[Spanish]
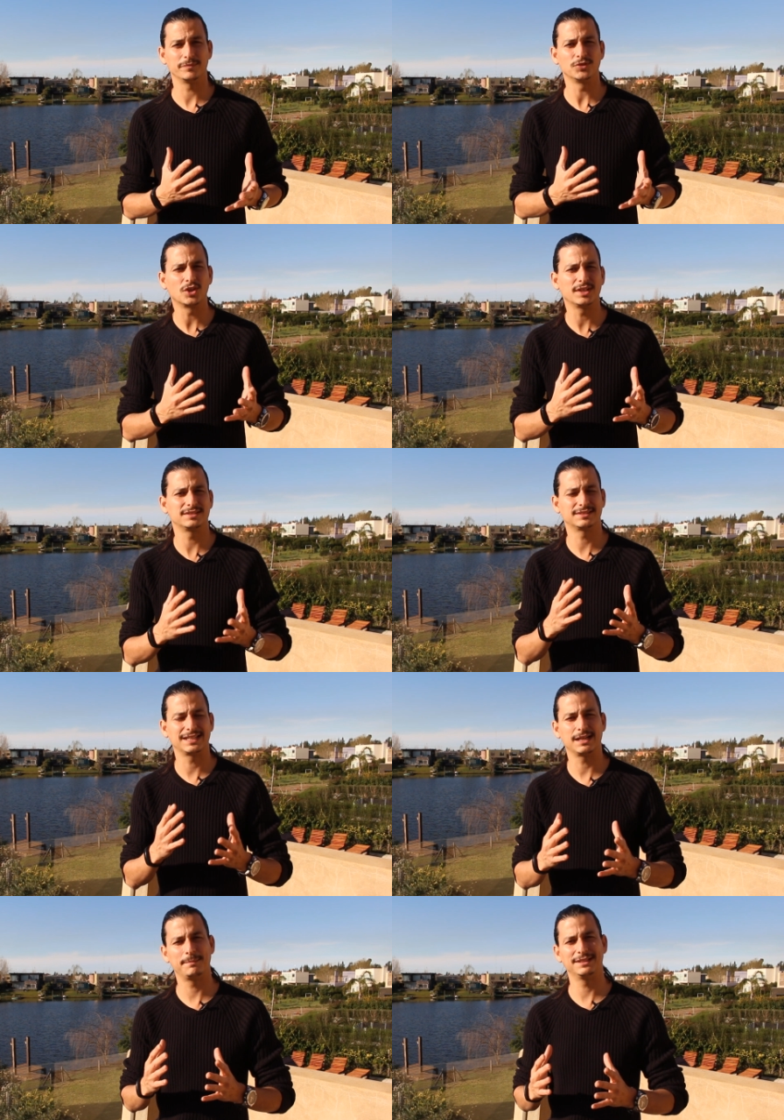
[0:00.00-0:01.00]
no
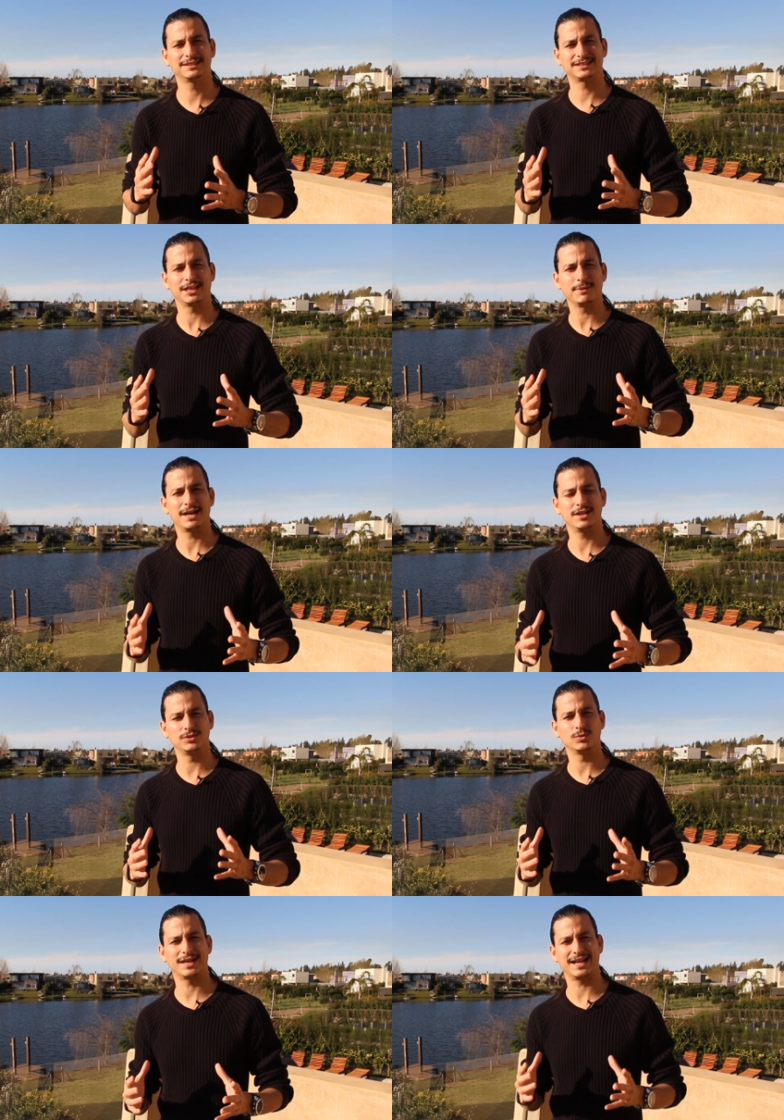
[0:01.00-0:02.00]
necesariamente te va a
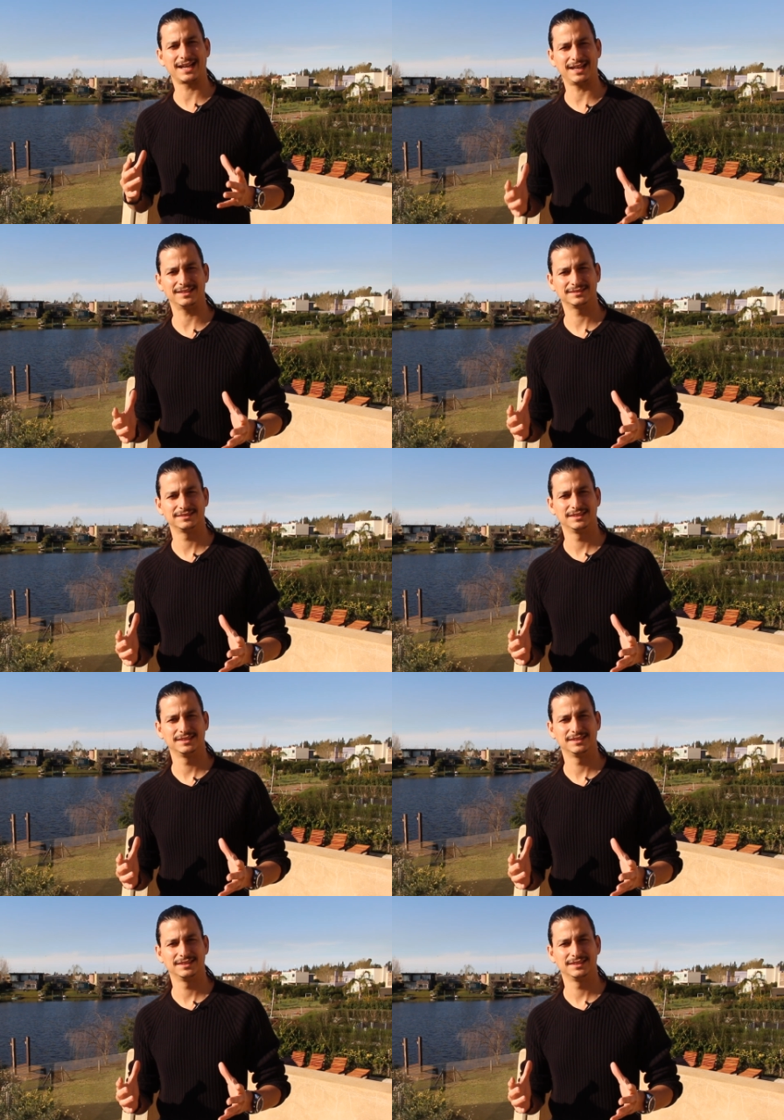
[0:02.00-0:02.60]
ayudar acá.